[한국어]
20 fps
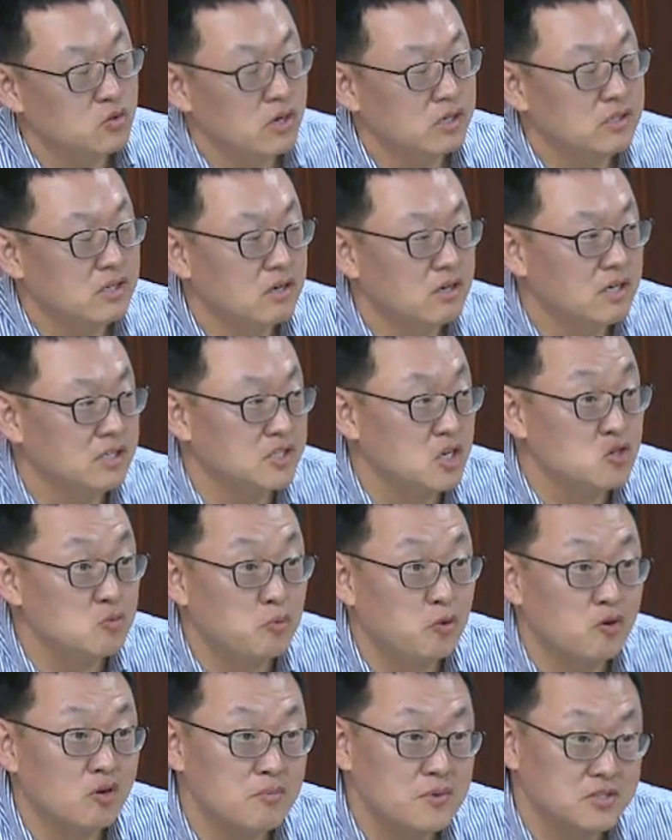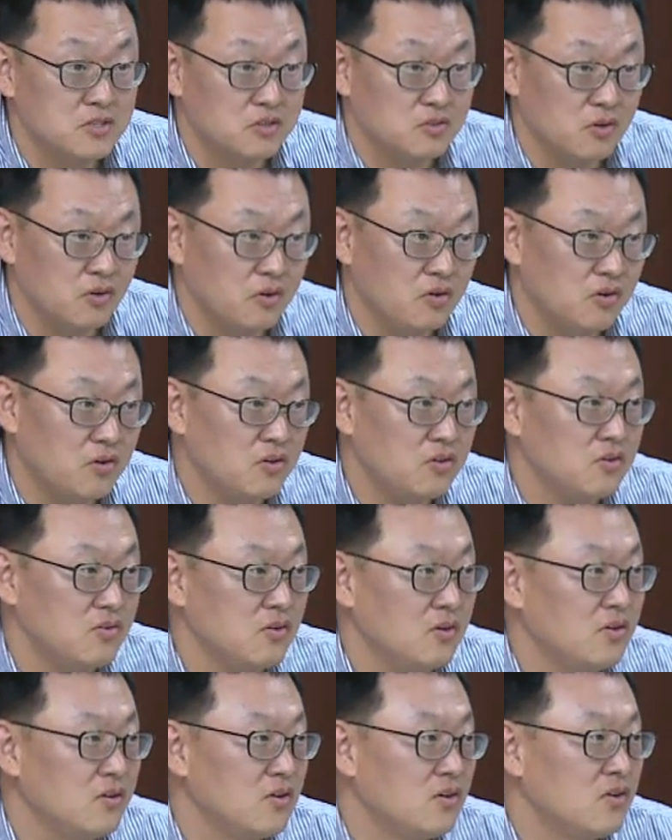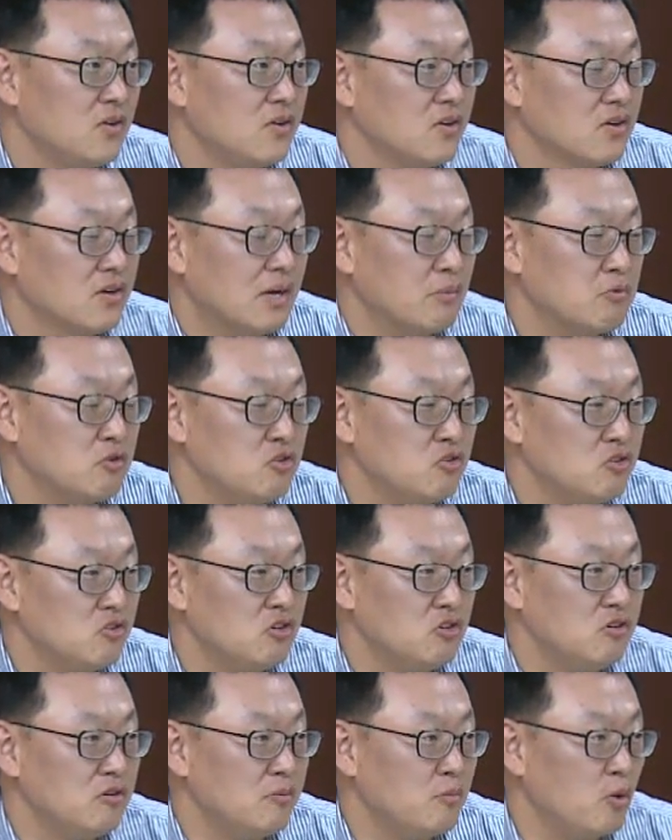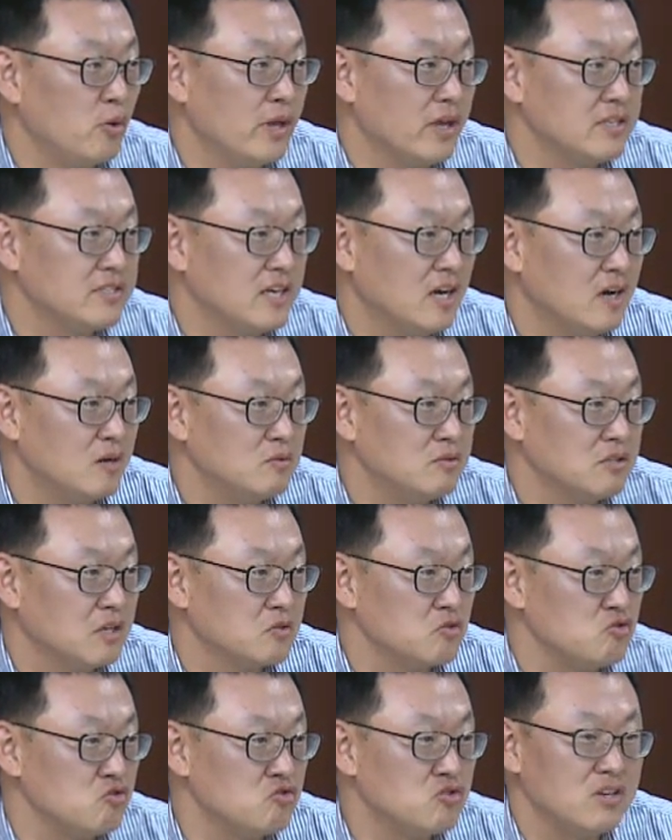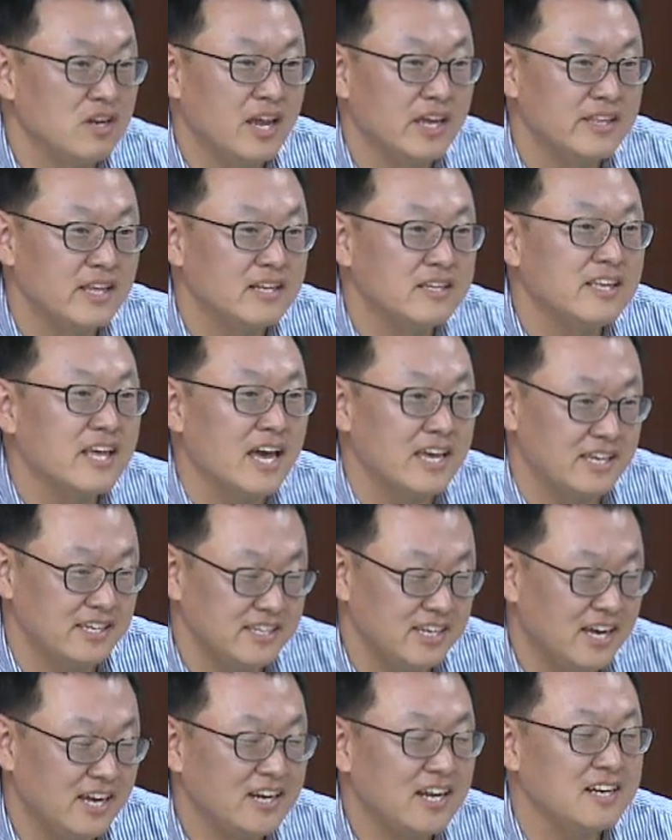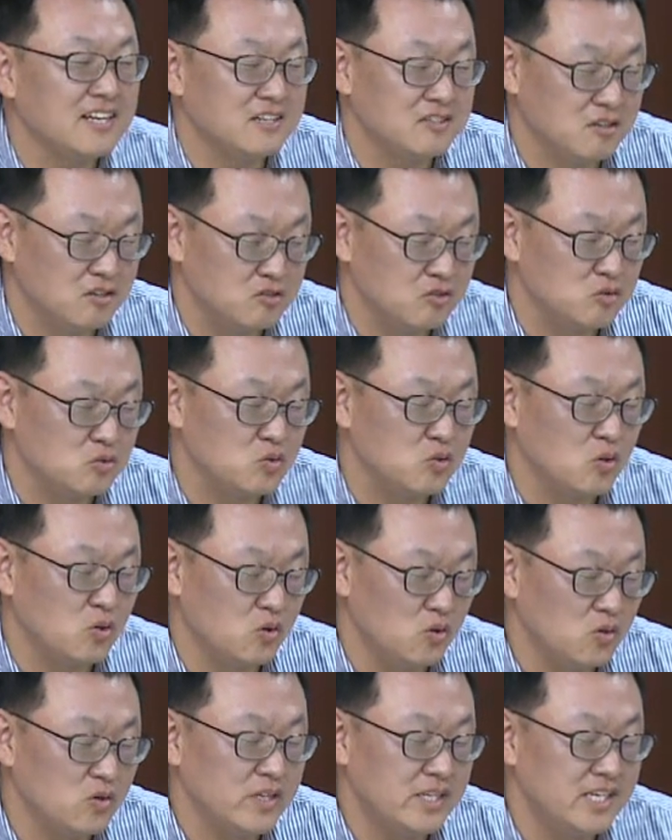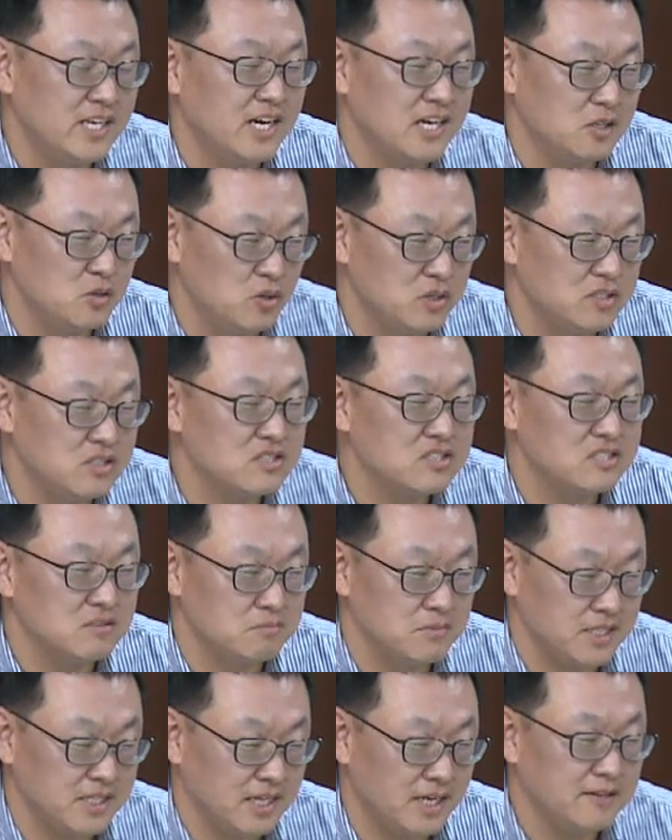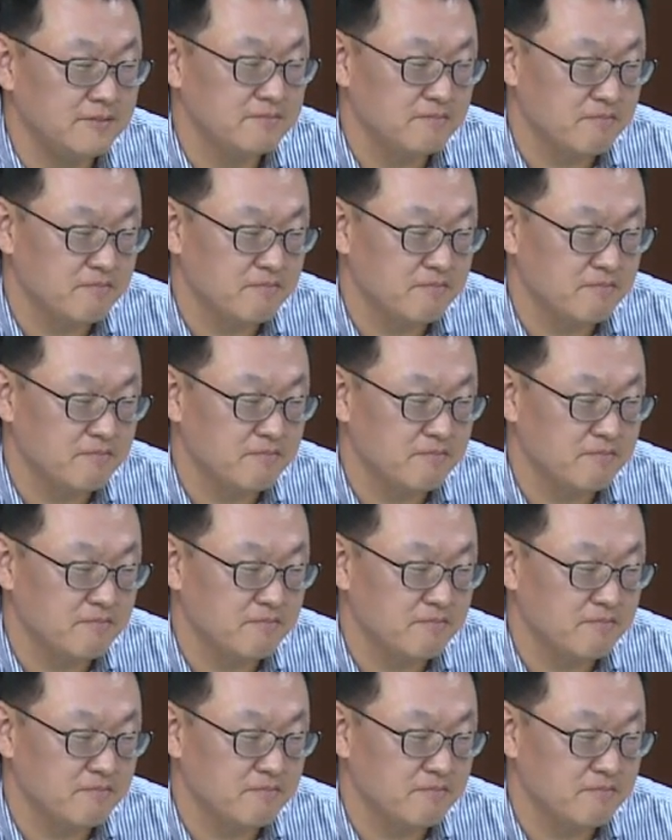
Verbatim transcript: 최근에 열린 제주 포럼에서 있어도 음. 감귤 보내기 사업은 계속 유지를 해야 되는 게 아니냐라는 네. 그런 또 이야기도 아, 있었습니다.